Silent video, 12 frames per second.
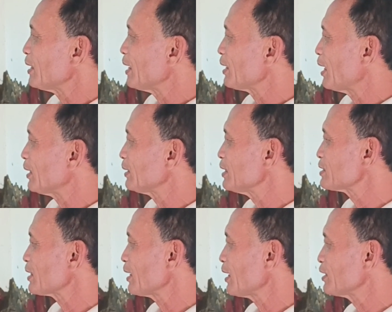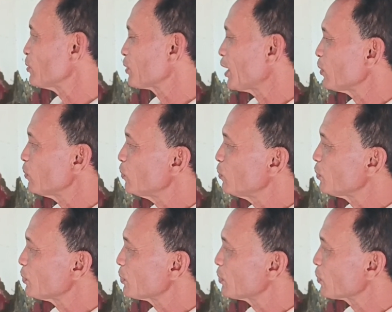dan nanti saya lanjutkan
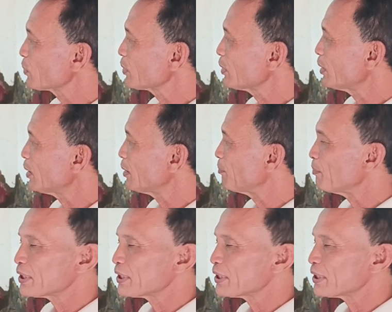untuk uh,